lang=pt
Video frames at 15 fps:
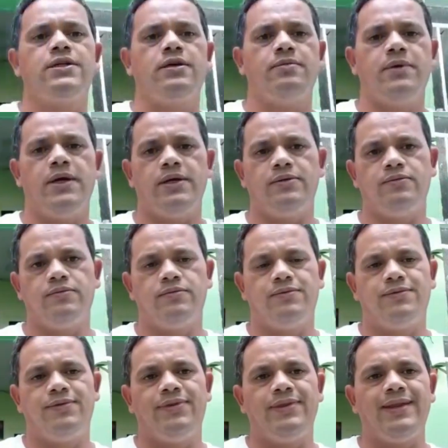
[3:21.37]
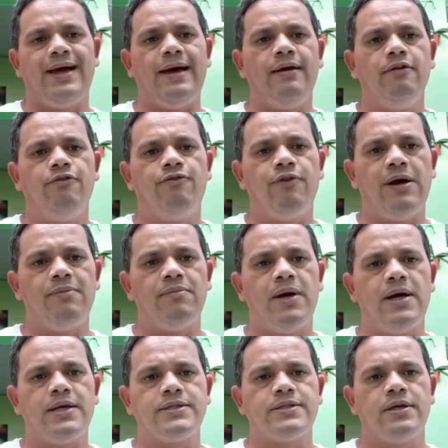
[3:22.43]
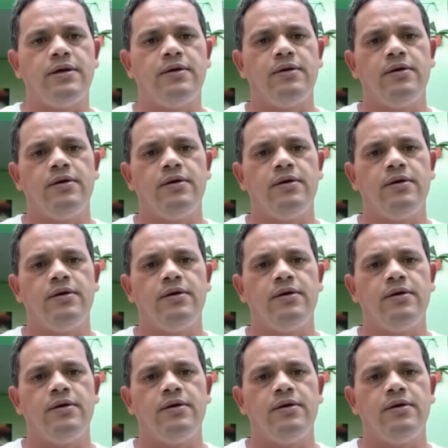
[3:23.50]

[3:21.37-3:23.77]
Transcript: remédio na farmácia